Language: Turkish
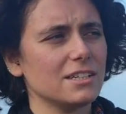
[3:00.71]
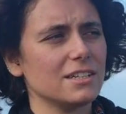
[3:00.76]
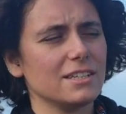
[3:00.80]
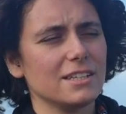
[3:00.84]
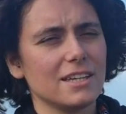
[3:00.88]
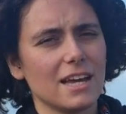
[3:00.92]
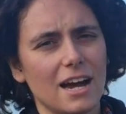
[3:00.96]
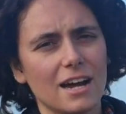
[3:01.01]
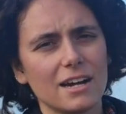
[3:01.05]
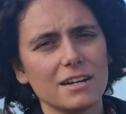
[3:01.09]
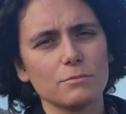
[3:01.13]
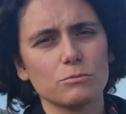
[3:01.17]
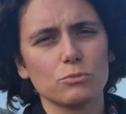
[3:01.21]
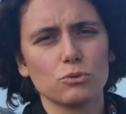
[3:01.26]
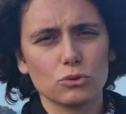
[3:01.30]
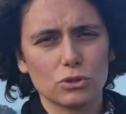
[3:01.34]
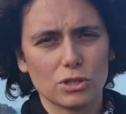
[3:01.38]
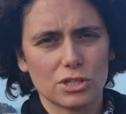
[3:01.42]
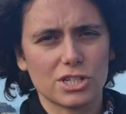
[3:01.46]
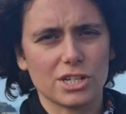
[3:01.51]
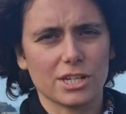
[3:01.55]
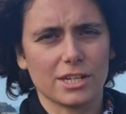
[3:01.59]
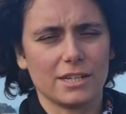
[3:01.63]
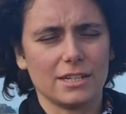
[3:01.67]
yer
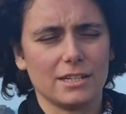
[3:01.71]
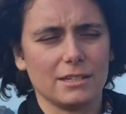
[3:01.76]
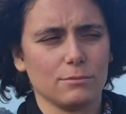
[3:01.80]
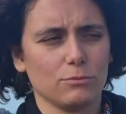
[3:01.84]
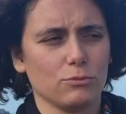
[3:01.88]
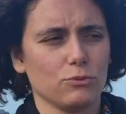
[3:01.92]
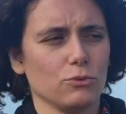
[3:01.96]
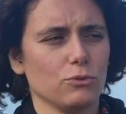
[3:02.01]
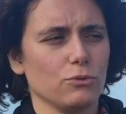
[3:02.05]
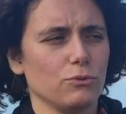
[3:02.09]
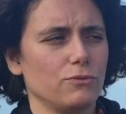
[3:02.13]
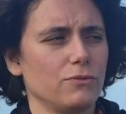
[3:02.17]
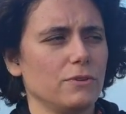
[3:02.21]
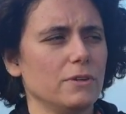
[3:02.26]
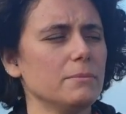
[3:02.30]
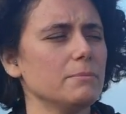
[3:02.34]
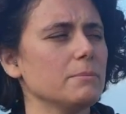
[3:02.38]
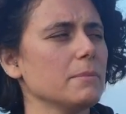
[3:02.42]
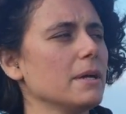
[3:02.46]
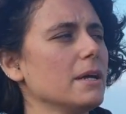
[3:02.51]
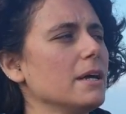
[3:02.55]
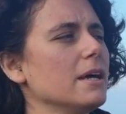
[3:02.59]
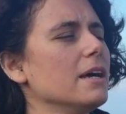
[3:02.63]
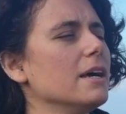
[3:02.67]
burada çekildi bu film.
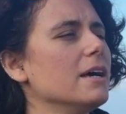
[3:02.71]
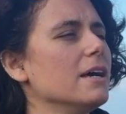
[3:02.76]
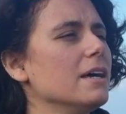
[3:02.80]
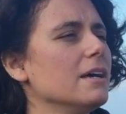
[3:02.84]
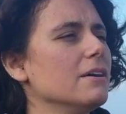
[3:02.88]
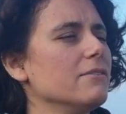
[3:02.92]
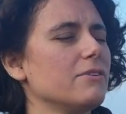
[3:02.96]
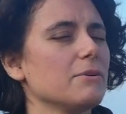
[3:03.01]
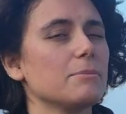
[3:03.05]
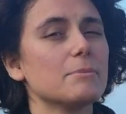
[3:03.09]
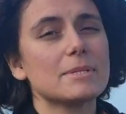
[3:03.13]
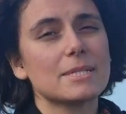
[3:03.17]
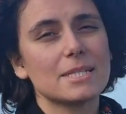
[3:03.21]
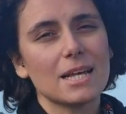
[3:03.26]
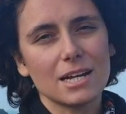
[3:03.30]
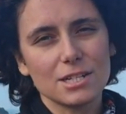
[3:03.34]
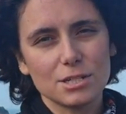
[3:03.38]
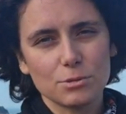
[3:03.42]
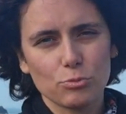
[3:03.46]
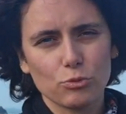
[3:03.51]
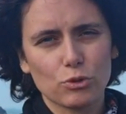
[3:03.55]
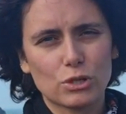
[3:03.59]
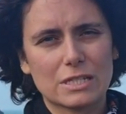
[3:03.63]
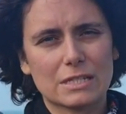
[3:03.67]
Filmin
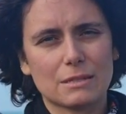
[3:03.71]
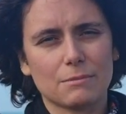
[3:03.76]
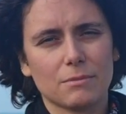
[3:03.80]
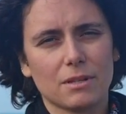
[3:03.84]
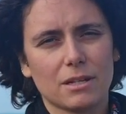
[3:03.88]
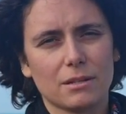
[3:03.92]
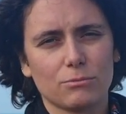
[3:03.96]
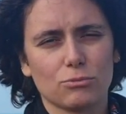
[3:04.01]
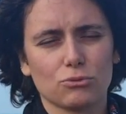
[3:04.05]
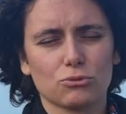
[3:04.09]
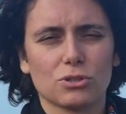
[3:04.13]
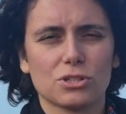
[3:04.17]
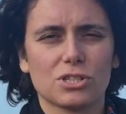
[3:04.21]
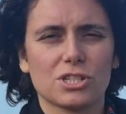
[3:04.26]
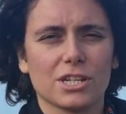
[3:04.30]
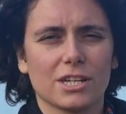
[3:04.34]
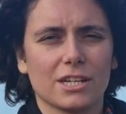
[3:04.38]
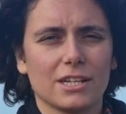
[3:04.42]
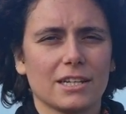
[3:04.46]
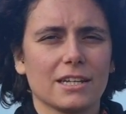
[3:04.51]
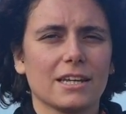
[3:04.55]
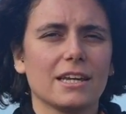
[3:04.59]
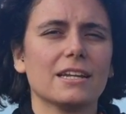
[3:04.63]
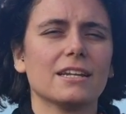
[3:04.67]
sadece bu kısımları burada
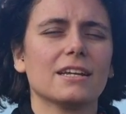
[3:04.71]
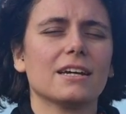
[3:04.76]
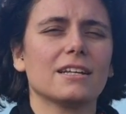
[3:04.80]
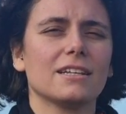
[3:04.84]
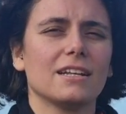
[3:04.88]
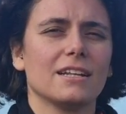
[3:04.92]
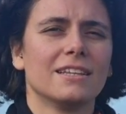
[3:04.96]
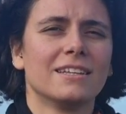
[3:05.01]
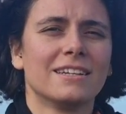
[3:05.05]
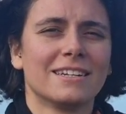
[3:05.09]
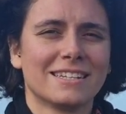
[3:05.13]
çekildi. Geri kalanlar